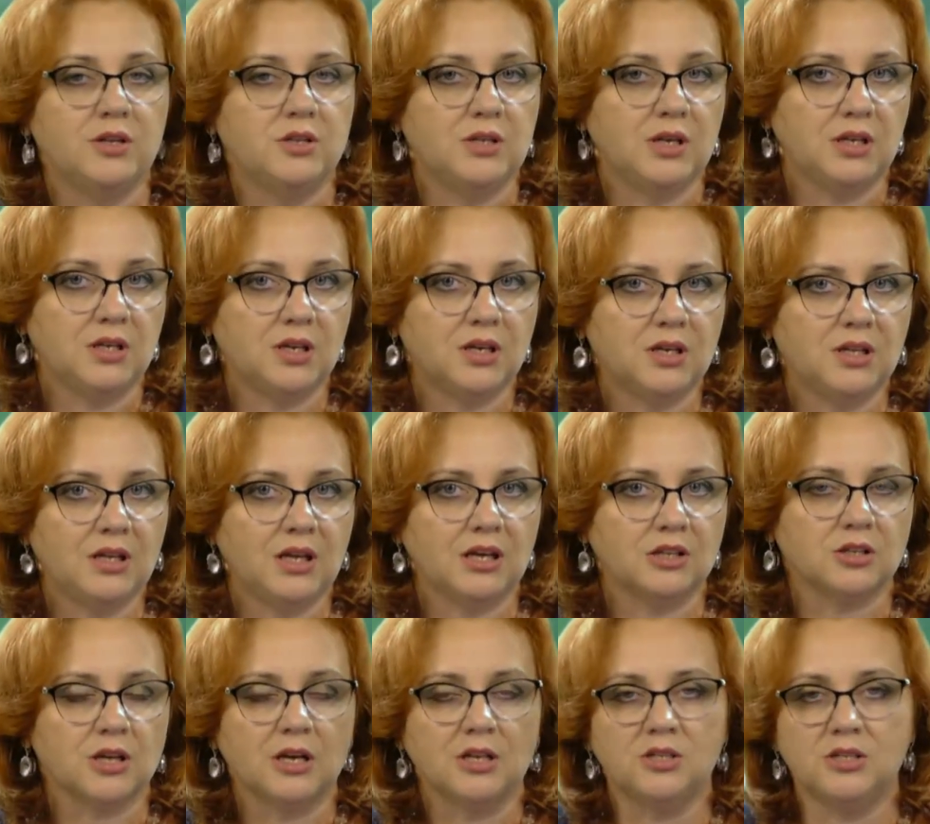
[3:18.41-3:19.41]
Денег
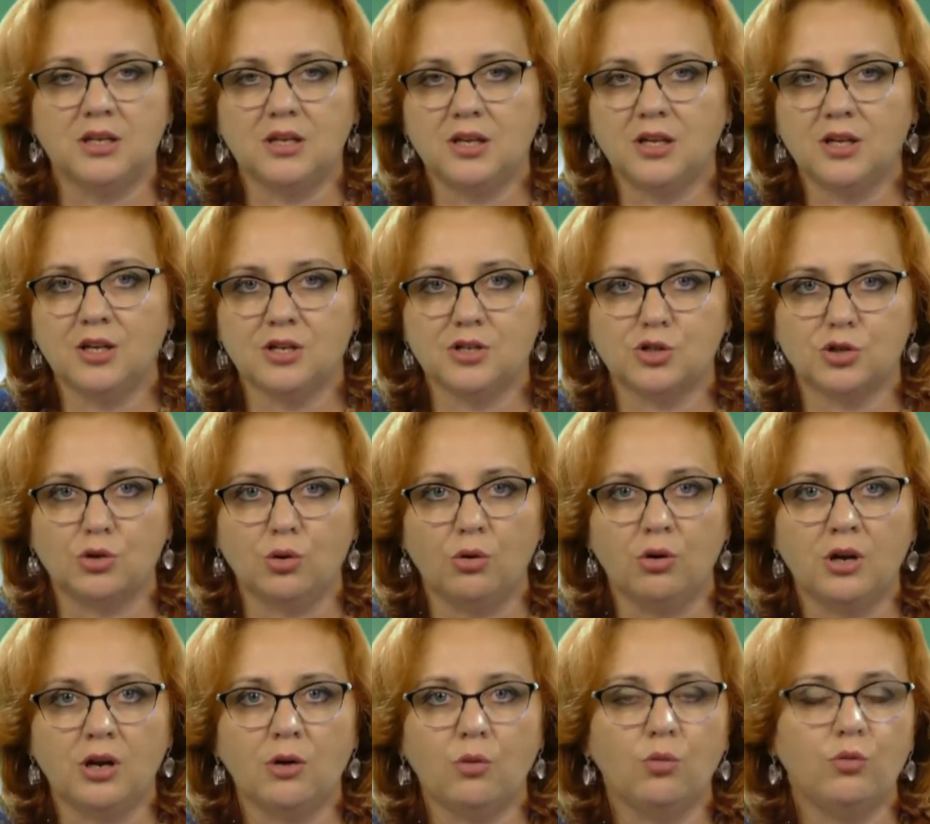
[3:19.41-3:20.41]
нет. Деньги есть
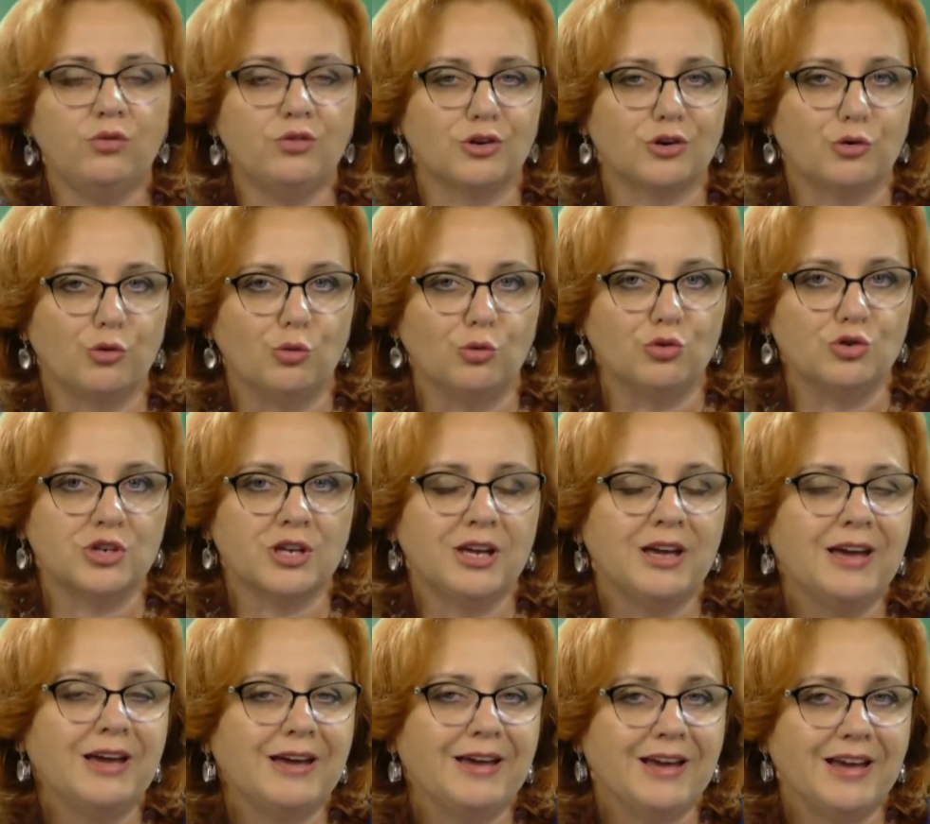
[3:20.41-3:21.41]
только у верхушки